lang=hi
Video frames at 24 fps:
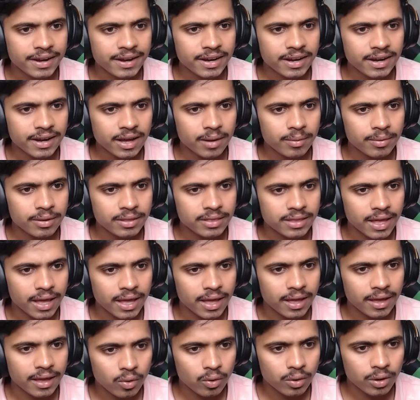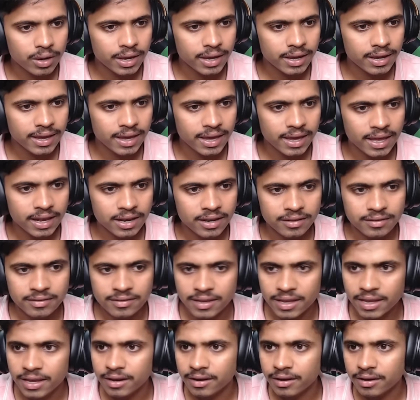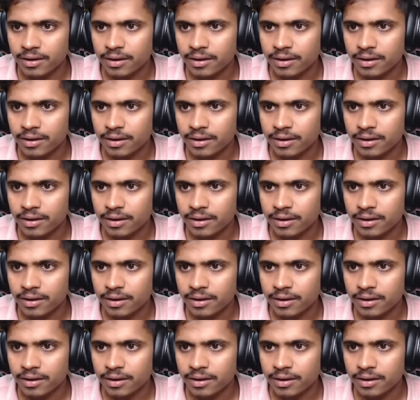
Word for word: हाँ। गिल्ड का बंदा है ओके के एल इनसेन